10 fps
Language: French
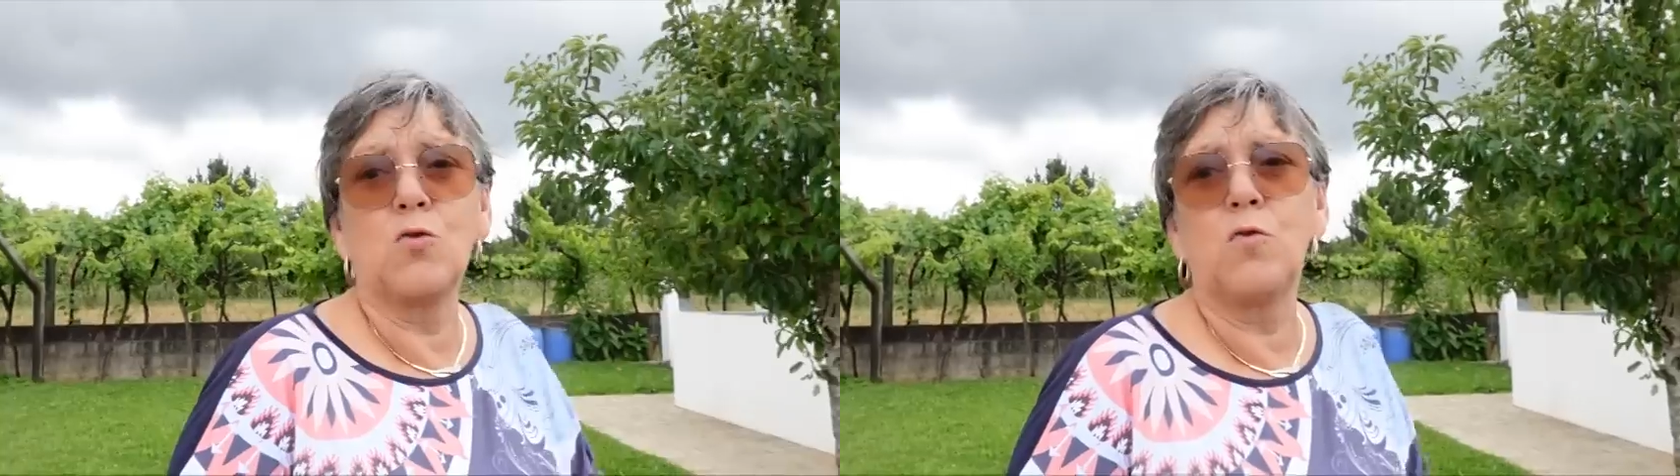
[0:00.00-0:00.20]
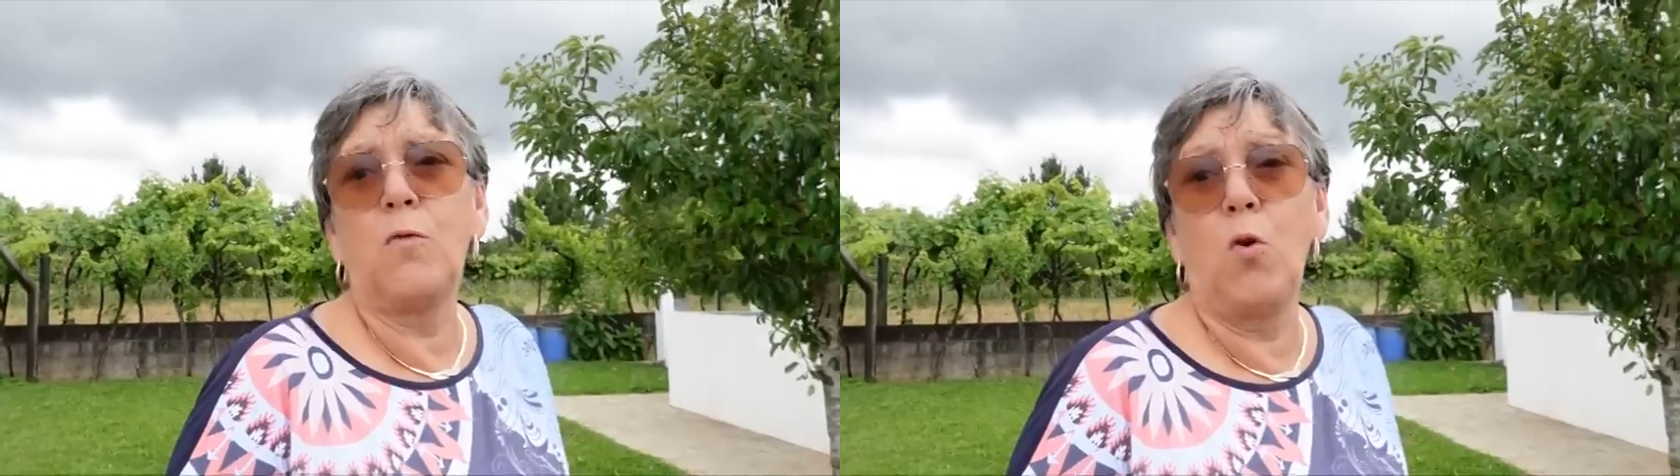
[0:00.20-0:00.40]

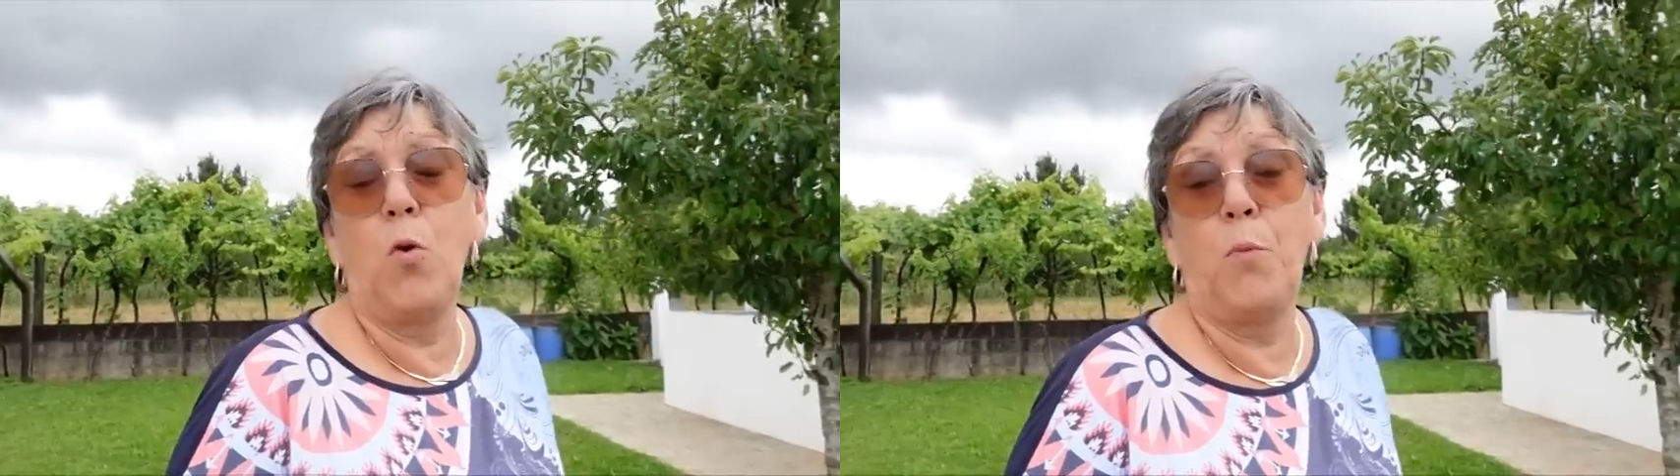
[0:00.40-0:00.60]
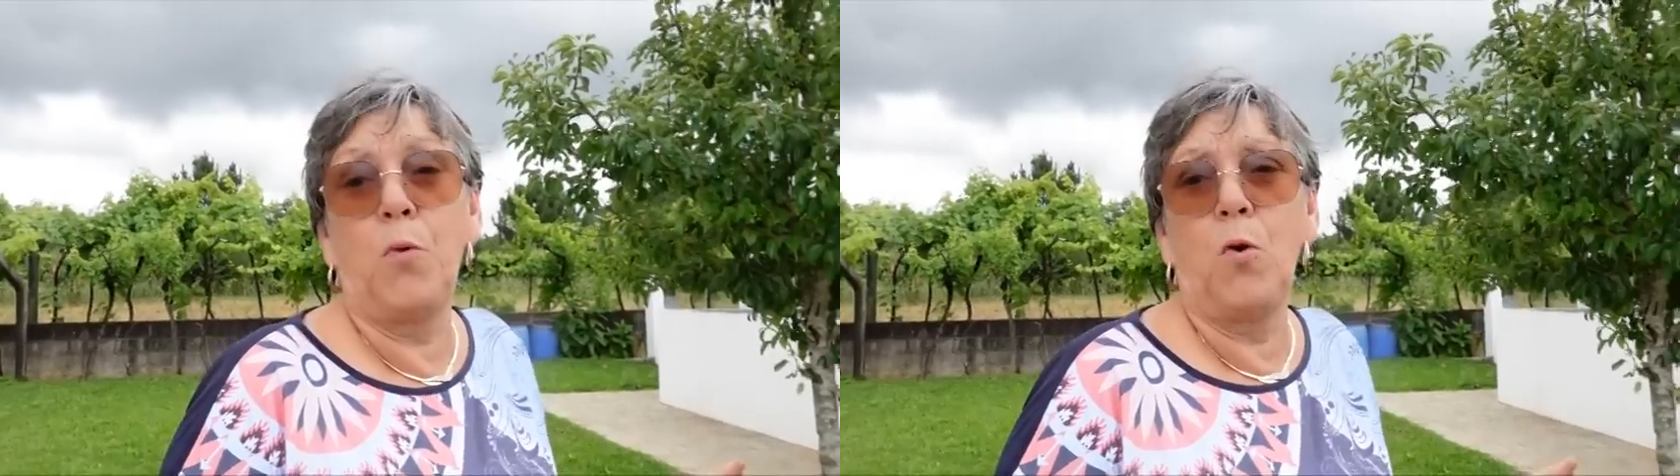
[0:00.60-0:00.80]
j'ouvre
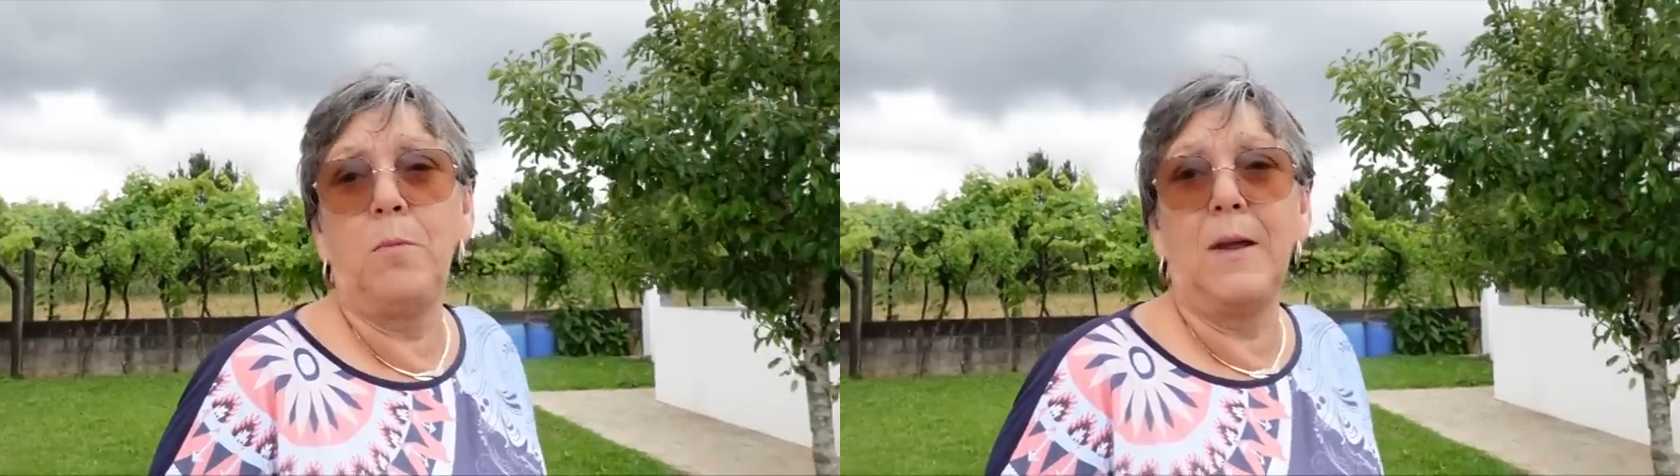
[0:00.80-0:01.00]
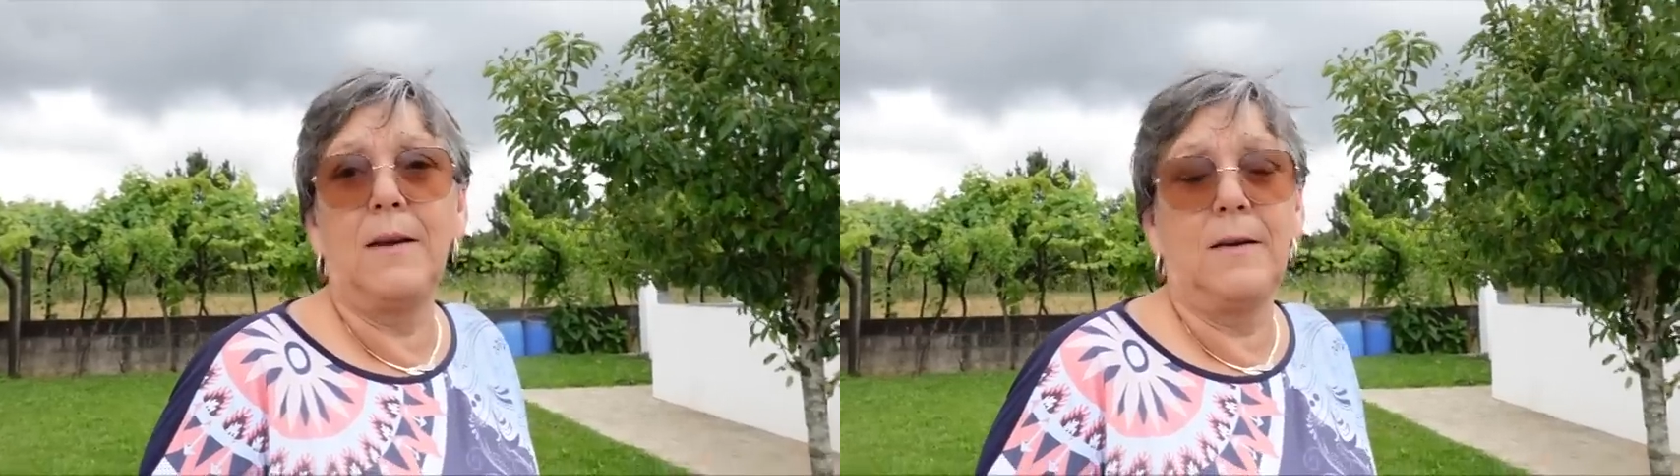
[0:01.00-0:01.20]
le pot,
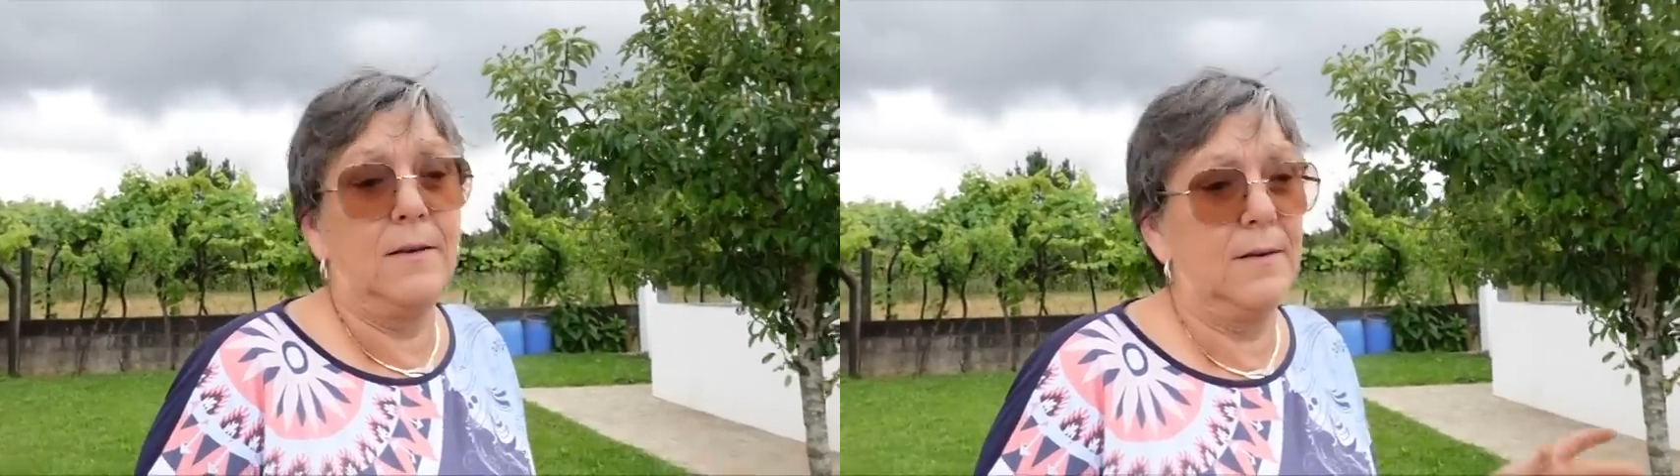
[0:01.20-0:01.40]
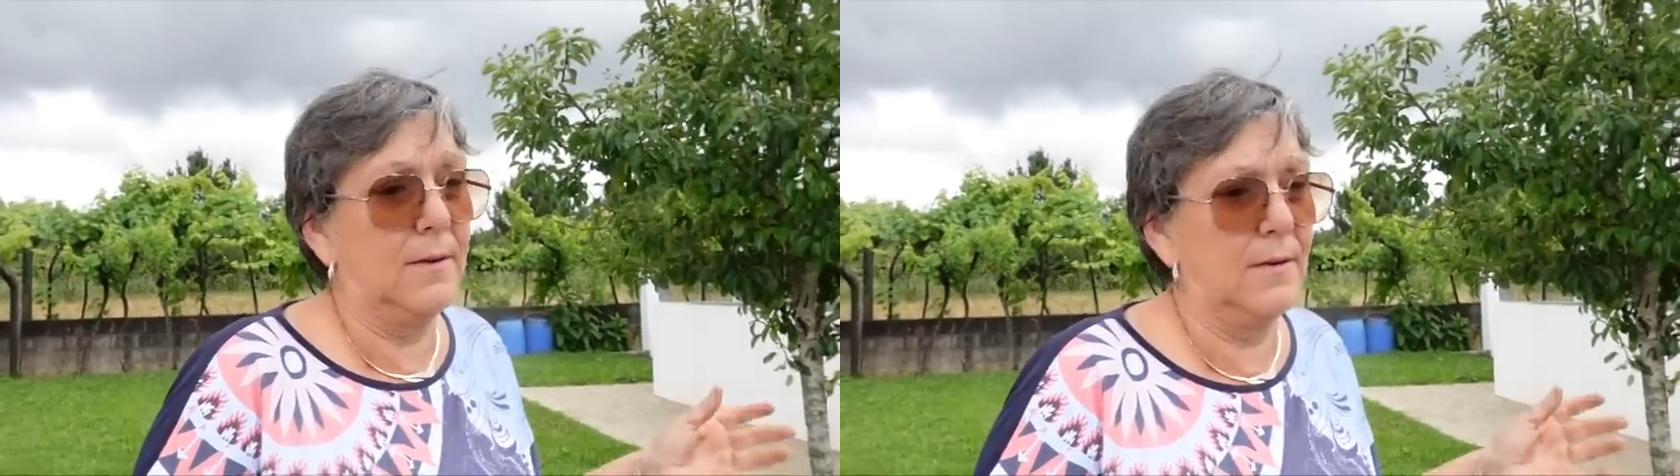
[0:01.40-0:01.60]
ben,
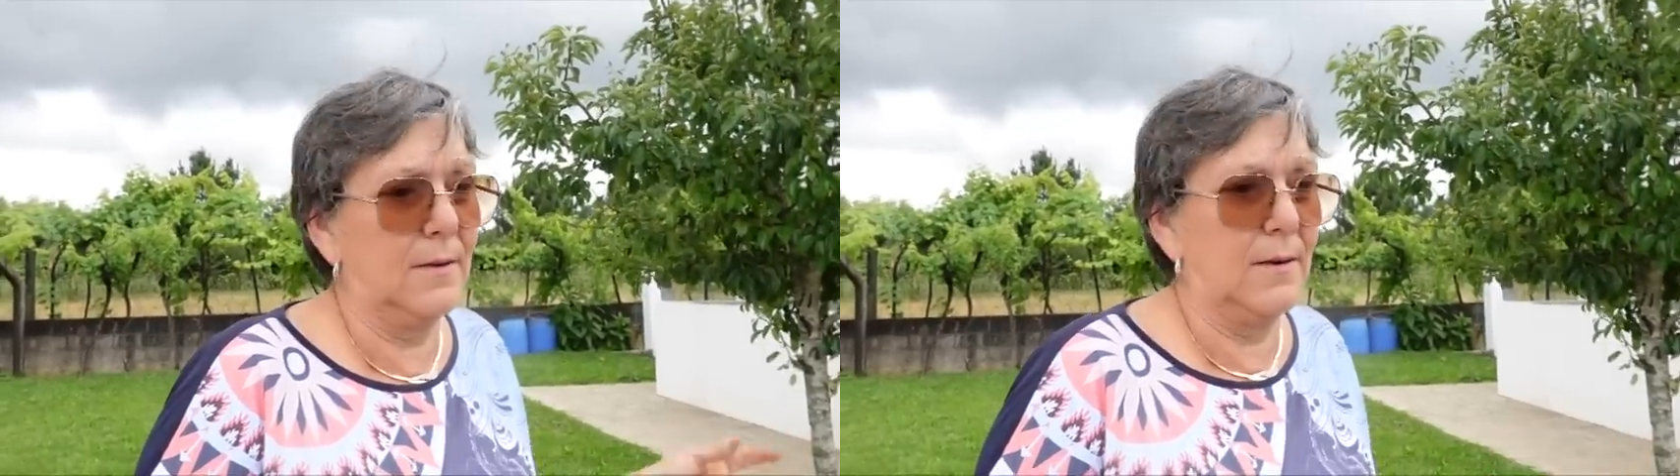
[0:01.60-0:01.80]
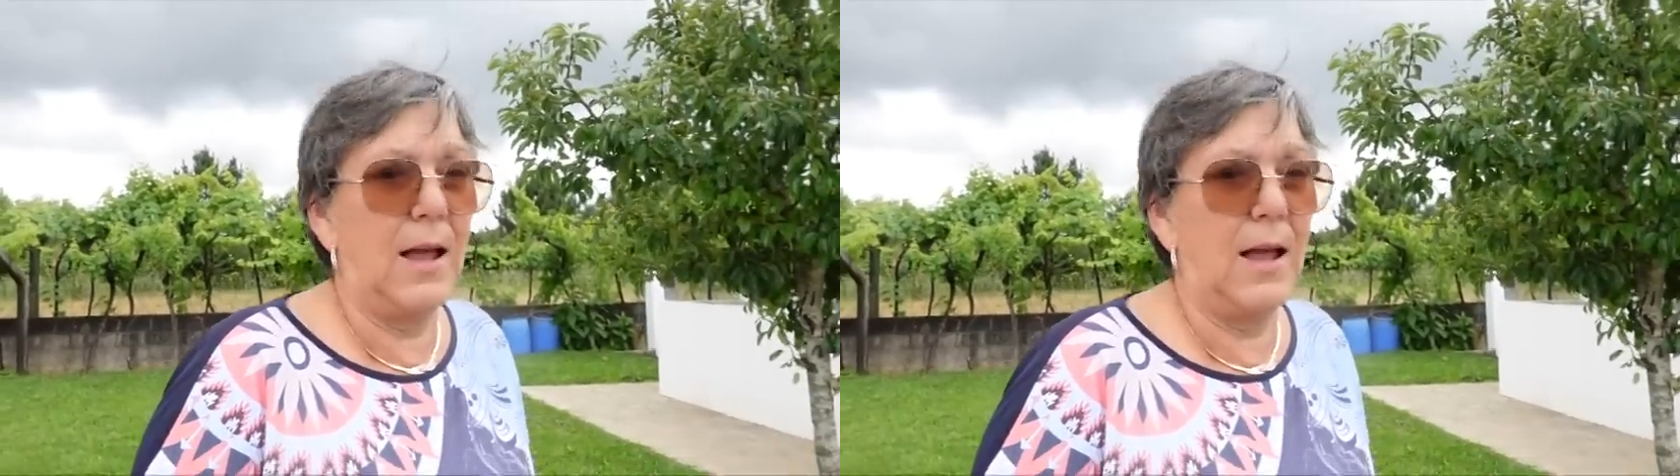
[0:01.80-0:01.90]
euh,